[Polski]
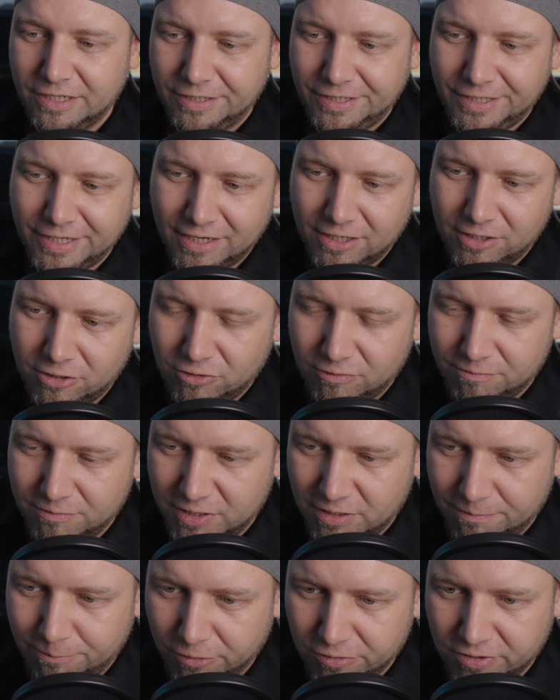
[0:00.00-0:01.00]
jaką
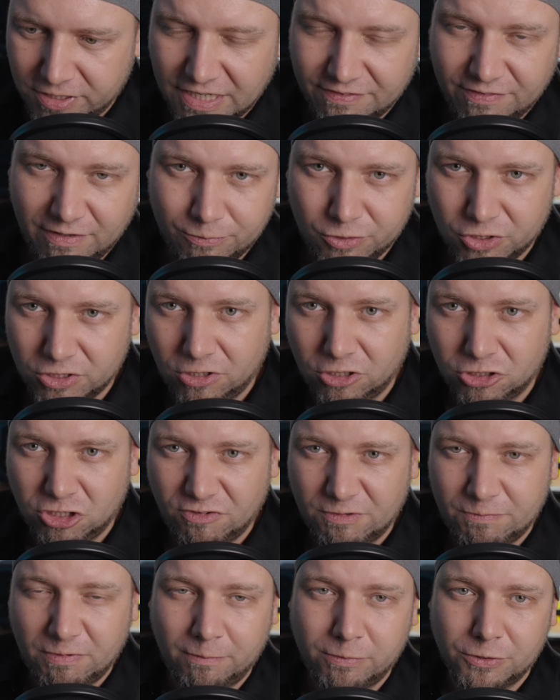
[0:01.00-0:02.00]
potrawę
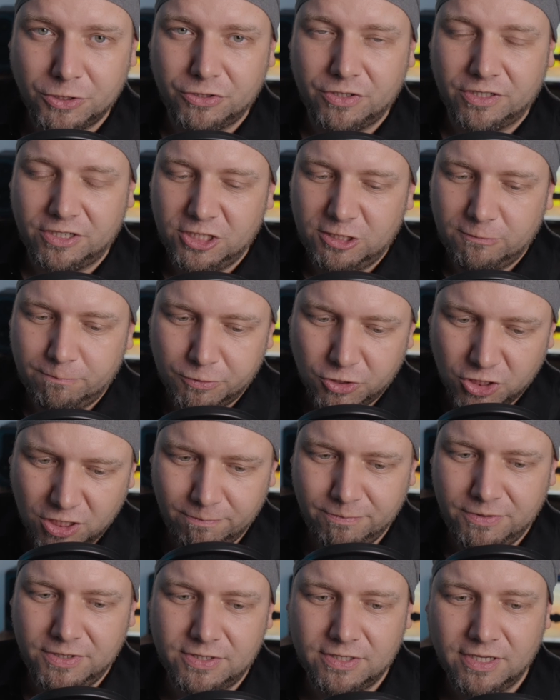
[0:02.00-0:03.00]
przygotować, poprosić jakiś
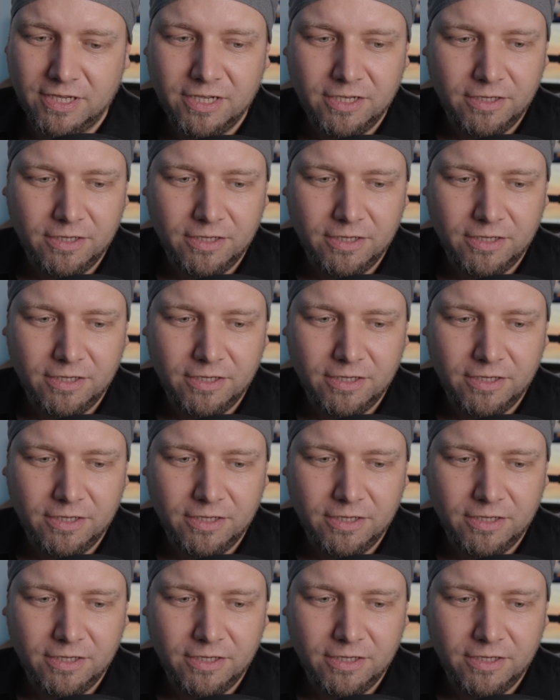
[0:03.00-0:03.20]
przepis,